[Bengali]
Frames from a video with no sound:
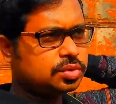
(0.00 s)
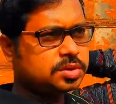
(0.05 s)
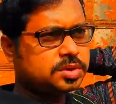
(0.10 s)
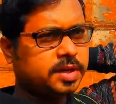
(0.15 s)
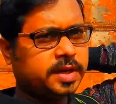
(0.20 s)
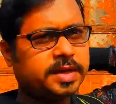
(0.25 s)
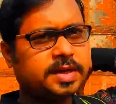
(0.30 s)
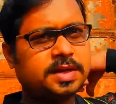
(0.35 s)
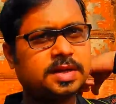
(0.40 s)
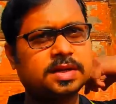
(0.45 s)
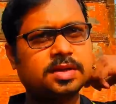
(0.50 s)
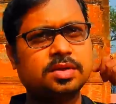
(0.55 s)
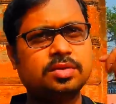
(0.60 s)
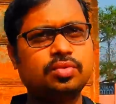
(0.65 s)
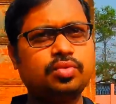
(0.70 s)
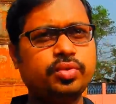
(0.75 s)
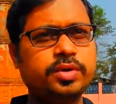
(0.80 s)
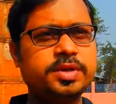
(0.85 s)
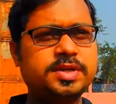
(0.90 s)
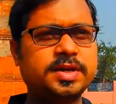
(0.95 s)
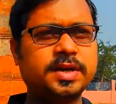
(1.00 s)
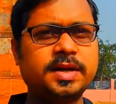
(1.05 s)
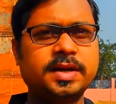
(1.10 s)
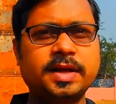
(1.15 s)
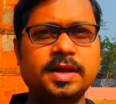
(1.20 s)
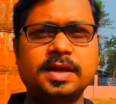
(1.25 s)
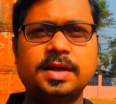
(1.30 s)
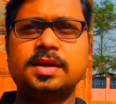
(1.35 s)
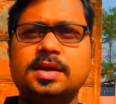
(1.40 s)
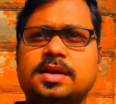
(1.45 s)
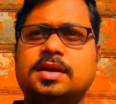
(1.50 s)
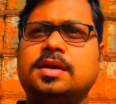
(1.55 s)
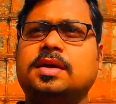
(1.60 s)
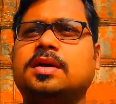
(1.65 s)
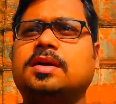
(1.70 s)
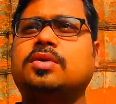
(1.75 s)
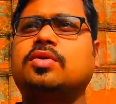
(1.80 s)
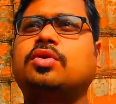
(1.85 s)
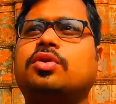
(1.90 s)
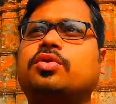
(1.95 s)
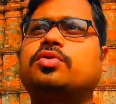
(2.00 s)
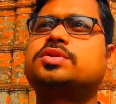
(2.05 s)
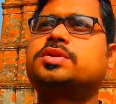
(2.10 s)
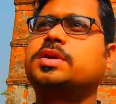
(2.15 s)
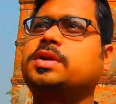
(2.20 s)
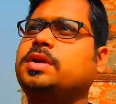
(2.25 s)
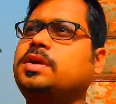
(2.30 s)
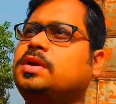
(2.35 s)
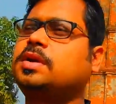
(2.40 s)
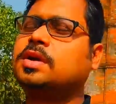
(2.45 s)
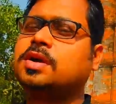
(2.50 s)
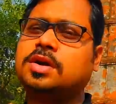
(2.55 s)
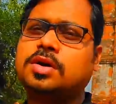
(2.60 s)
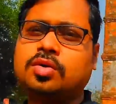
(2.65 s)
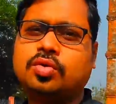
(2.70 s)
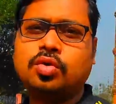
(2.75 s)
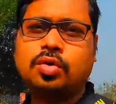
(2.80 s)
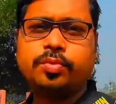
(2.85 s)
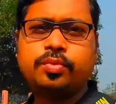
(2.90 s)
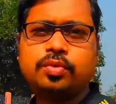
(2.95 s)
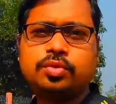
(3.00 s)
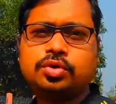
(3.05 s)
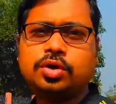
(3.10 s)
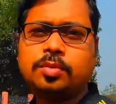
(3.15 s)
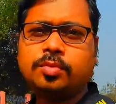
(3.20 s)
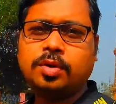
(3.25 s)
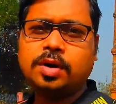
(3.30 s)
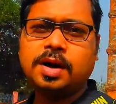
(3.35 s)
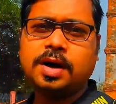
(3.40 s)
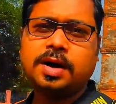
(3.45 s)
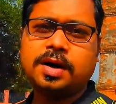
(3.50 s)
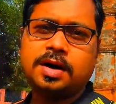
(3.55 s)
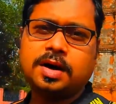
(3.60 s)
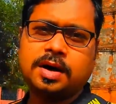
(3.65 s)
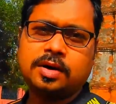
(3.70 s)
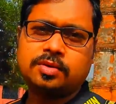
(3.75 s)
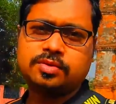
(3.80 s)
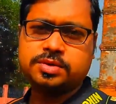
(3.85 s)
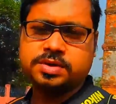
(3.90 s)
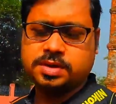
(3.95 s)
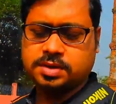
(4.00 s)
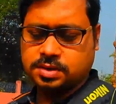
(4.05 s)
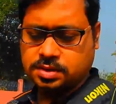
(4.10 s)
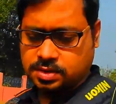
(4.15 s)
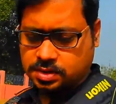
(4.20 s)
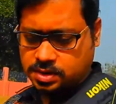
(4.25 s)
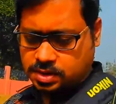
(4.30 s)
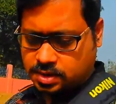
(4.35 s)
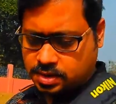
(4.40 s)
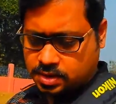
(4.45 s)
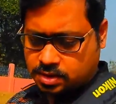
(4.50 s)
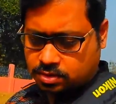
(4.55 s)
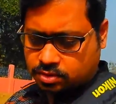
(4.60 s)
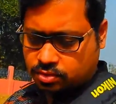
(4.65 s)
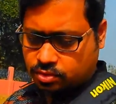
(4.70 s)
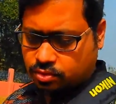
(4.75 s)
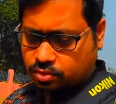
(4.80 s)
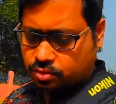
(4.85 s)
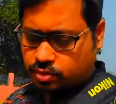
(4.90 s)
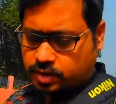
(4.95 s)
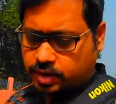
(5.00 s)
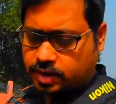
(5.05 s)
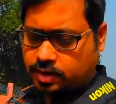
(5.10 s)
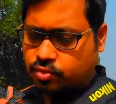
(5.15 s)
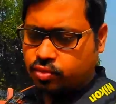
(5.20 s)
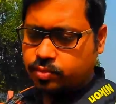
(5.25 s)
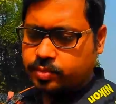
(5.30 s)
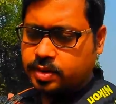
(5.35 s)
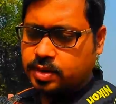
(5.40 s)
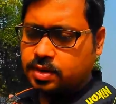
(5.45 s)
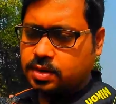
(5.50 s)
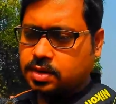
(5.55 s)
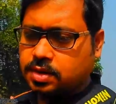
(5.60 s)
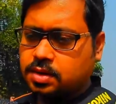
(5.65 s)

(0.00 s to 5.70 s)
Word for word: সেই দুই ছেলে কর্ণসেনের সেনের কপুর ধবল আর লাউ সেন তো এরা খুবই